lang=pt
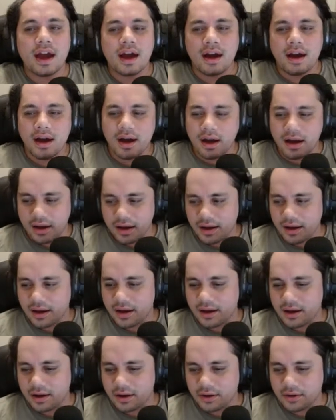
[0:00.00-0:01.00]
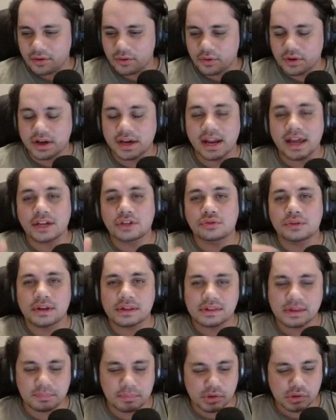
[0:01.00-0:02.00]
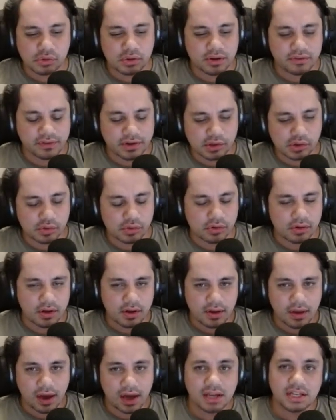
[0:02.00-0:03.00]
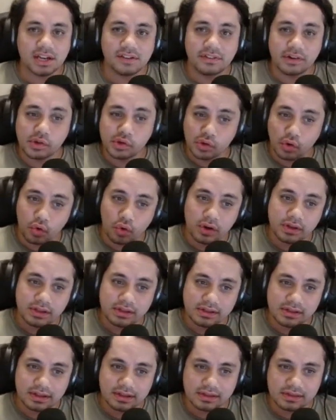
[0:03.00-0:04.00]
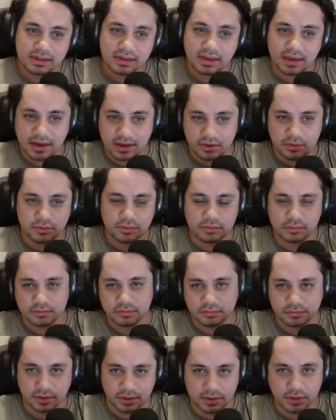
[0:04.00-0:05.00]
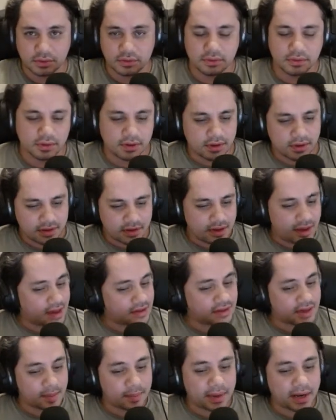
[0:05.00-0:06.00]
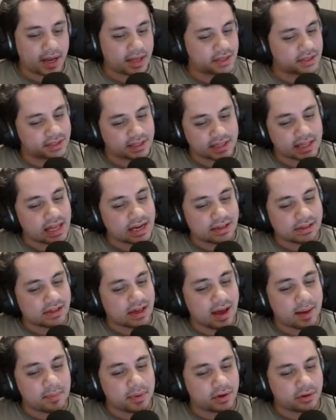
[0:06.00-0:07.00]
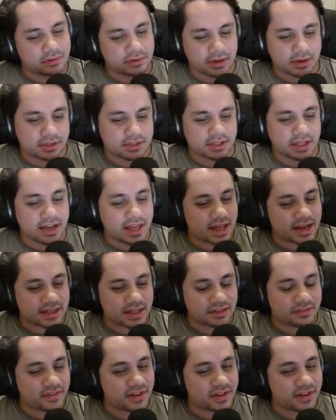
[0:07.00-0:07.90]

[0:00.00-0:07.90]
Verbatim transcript: é a, a, a, o crédito que essa pessoa que vazou? Ela já vazou coisas antes que eram. Entendeu? Essa que é a parada, a gente tem que analisar, mano. Ih, então, a gente tá rapaz. na era das